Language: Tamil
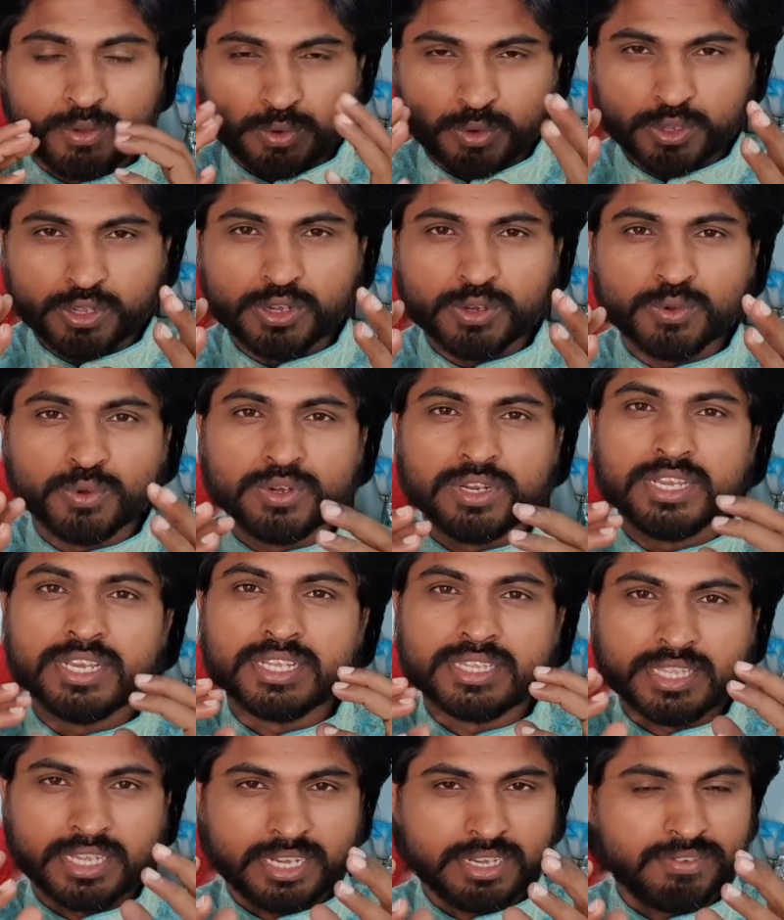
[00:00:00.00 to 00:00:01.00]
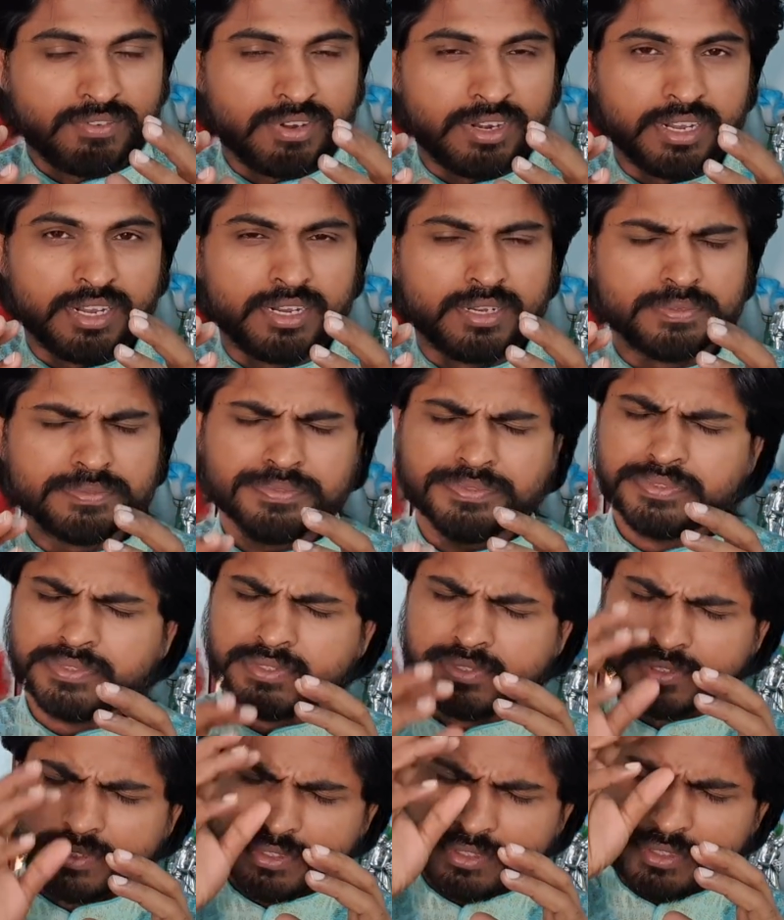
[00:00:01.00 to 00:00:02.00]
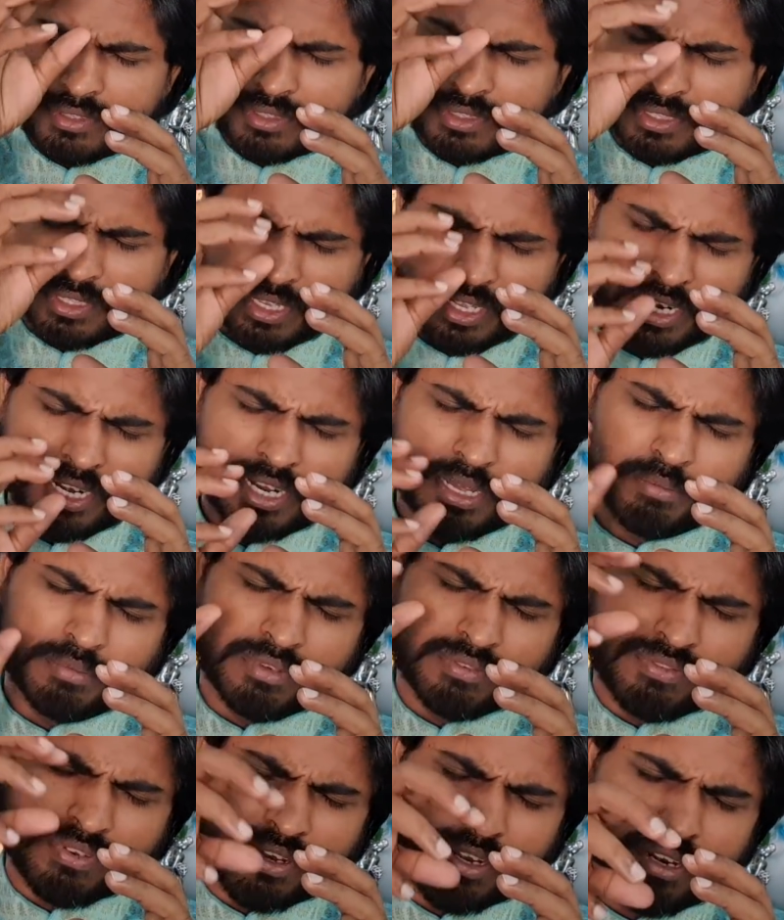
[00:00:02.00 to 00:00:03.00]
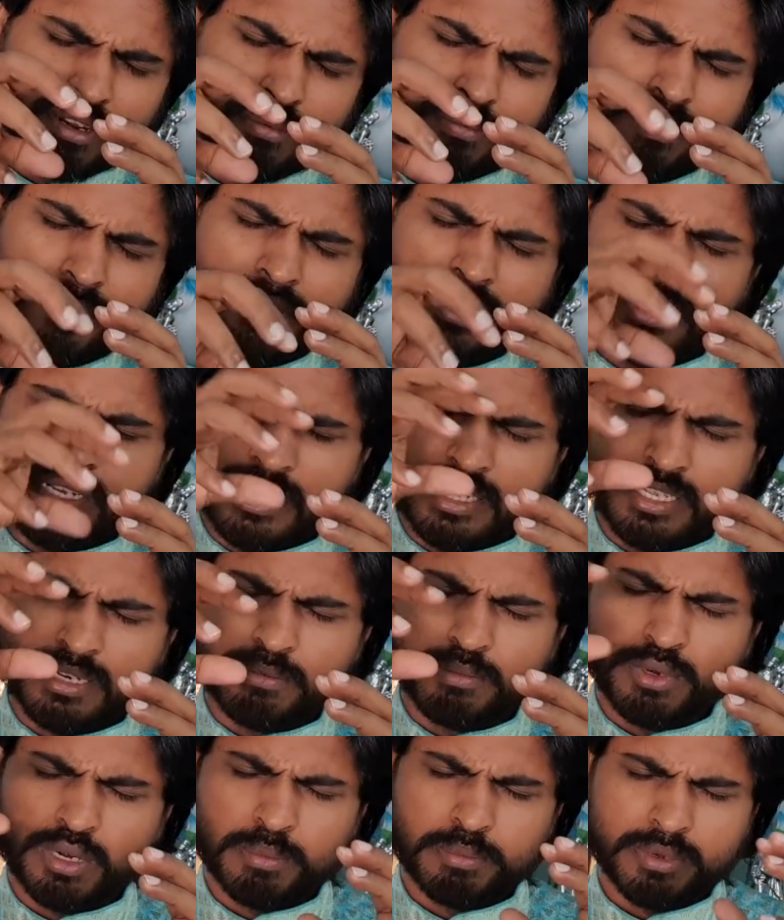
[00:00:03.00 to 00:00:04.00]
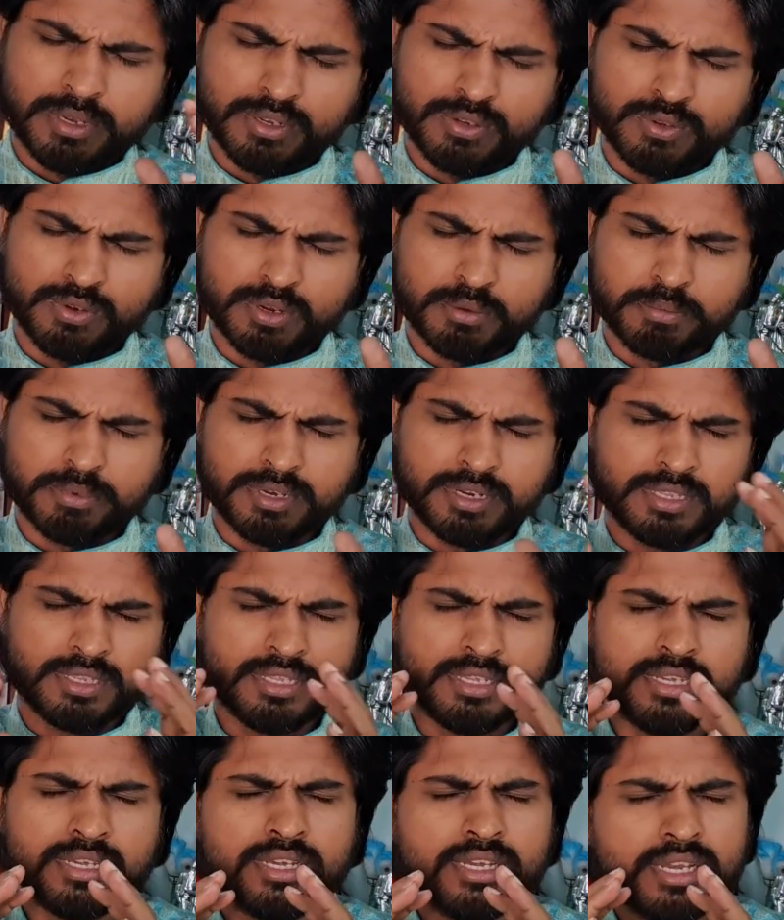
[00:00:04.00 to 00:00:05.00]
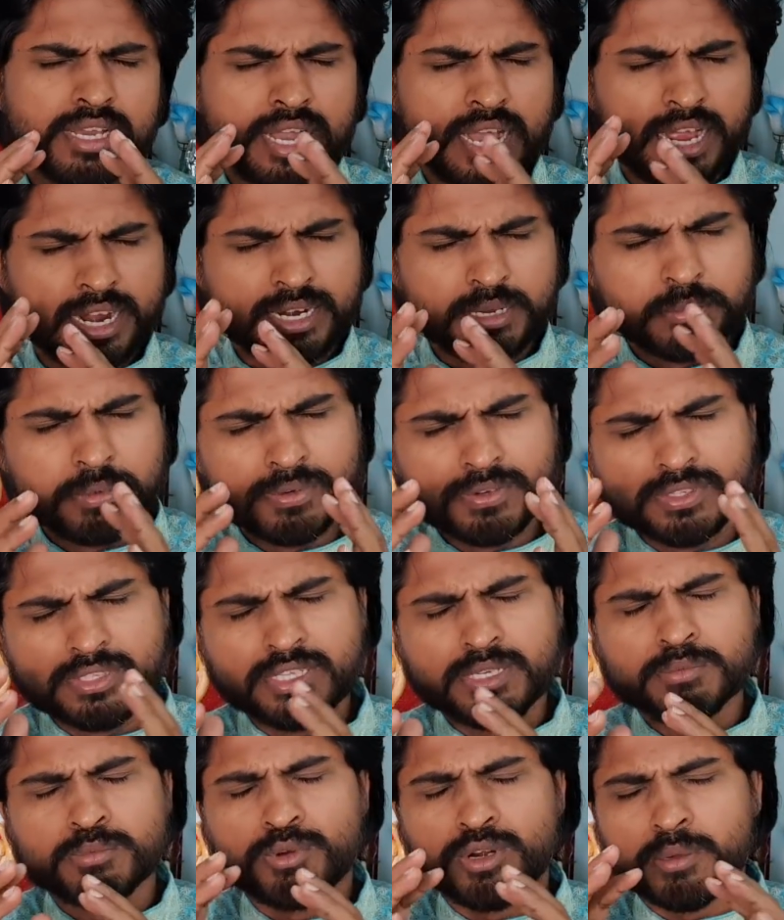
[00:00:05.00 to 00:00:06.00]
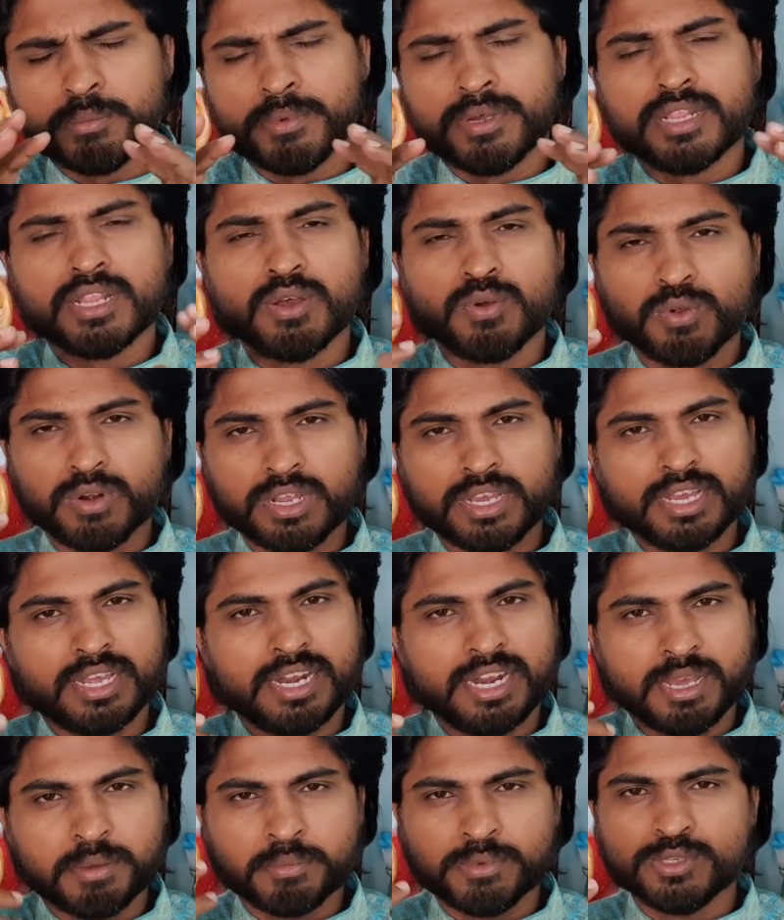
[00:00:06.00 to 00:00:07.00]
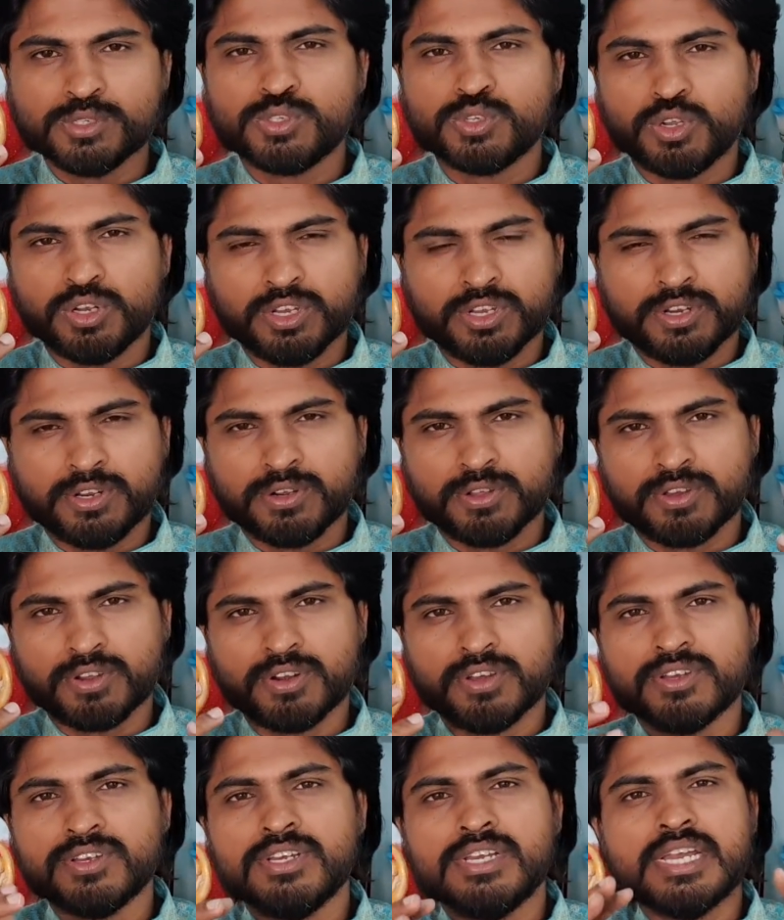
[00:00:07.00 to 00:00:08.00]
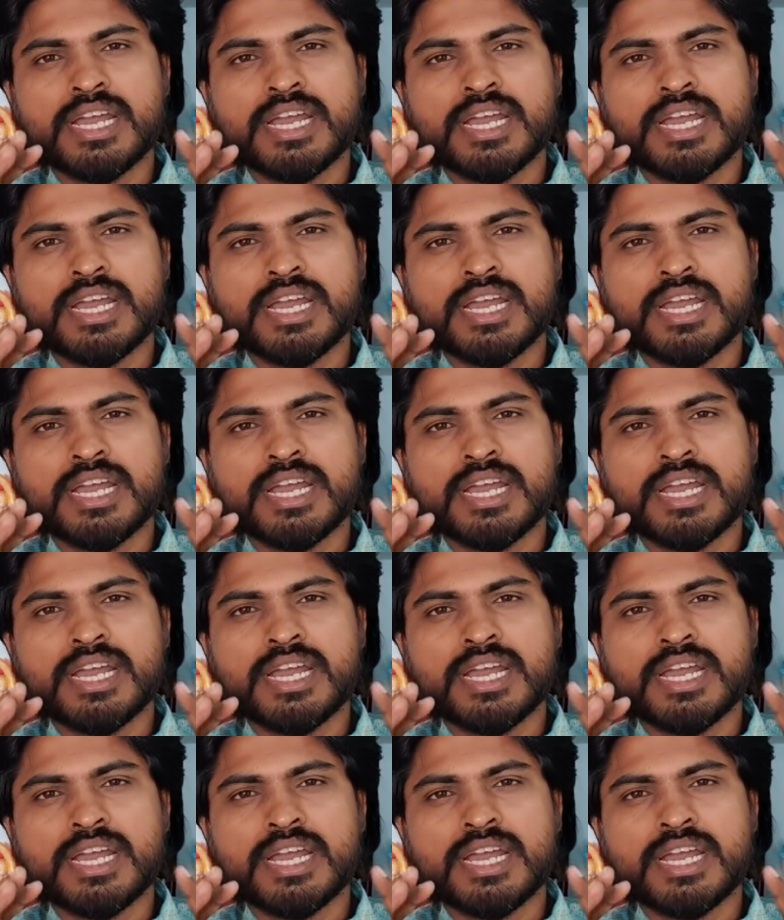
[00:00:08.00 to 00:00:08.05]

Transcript: கொடுக்கக்கூடிய தகவல்கள் எல்லாமே ஃபாலோ பண்ணி அதன் மூலமாக குணப்படுத்தி அனுபவத்தின் மூலமாக தான் உங்களுக்கு எல்லாமே சொல்லிக்கிட்டு இருக்கிறோம்